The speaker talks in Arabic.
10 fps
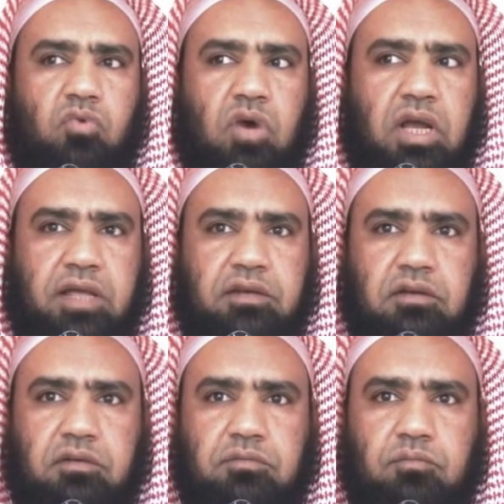أولا
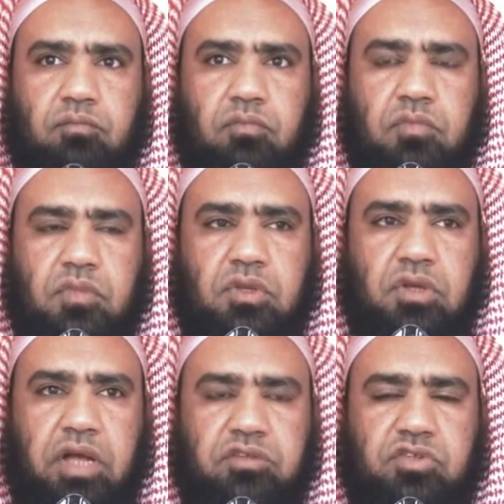
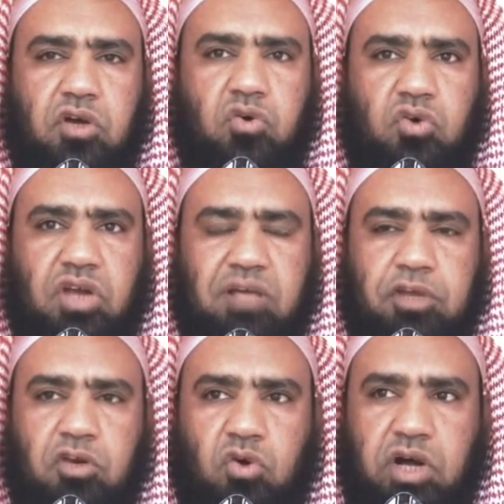أن تكون
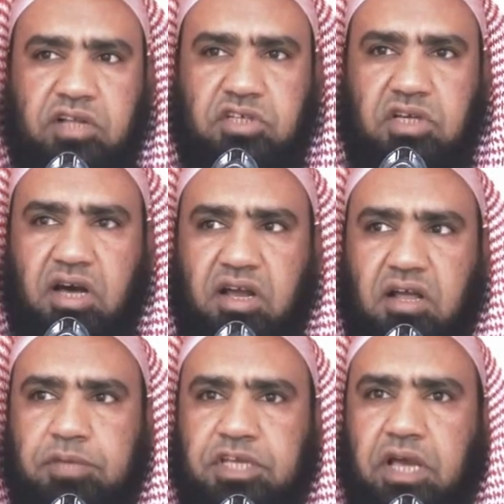باللغة
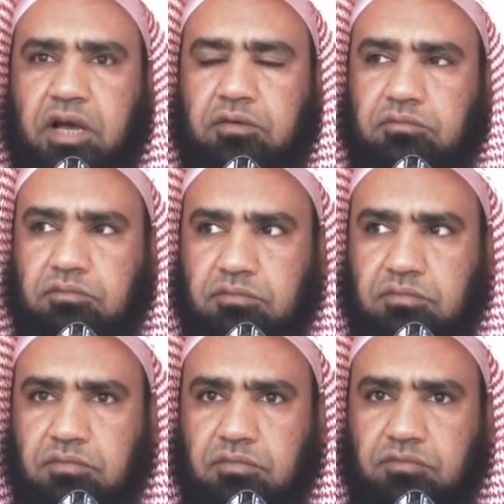العربية
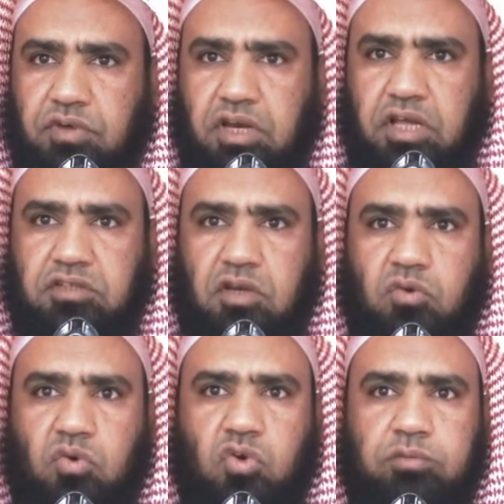فلا
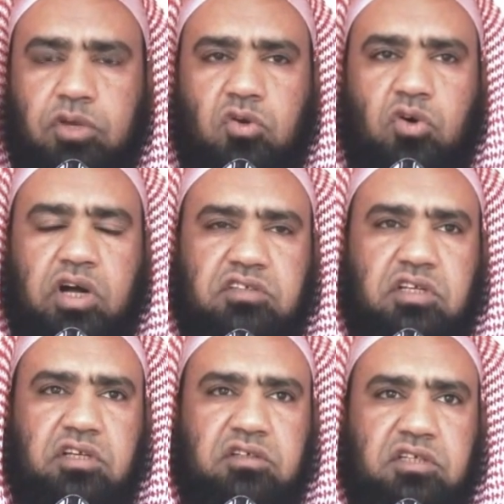تكون باللغة
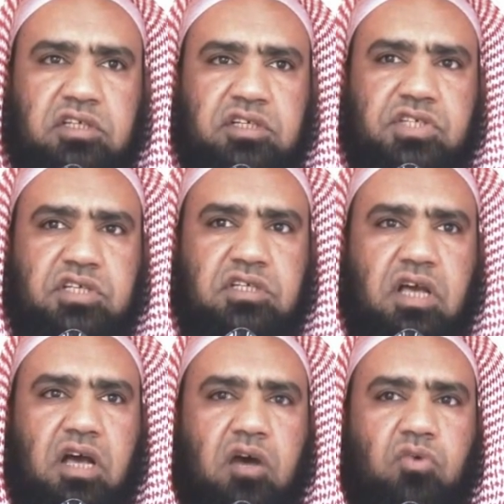
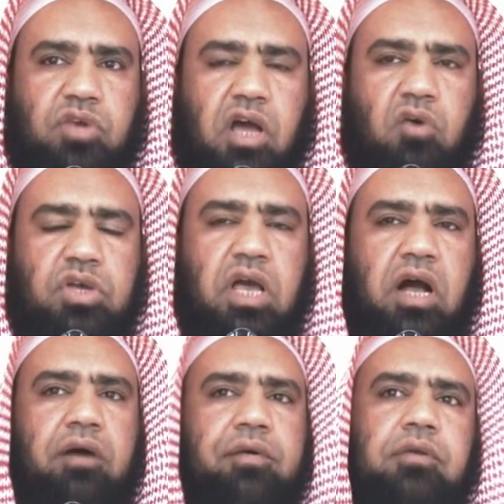الإنجليزية أو
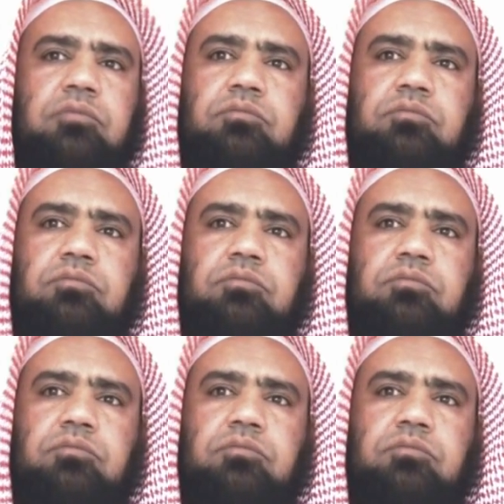نحوها